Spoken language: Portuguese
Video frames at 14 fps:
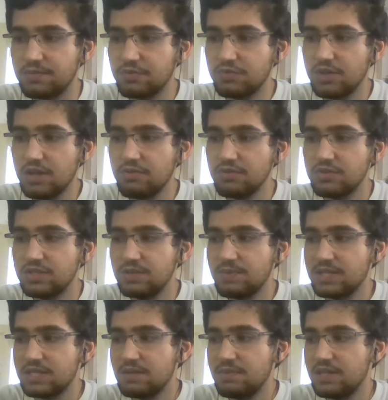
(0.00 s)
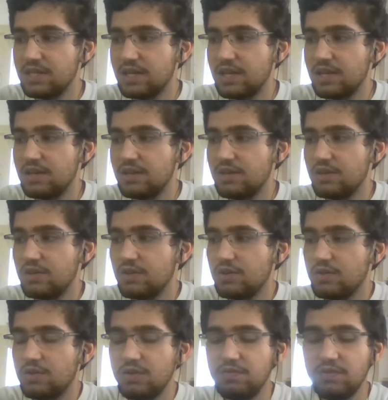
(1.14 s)
O que está a acontecer basicamente é
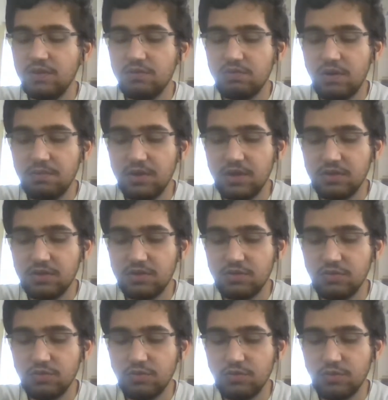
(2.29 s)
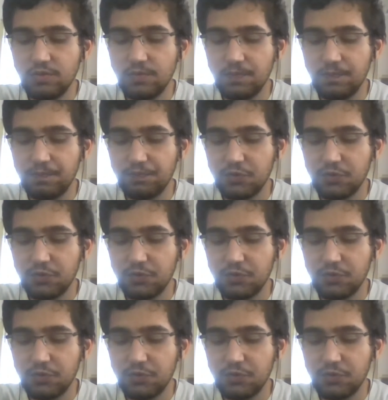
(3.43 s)
eventualmente tu,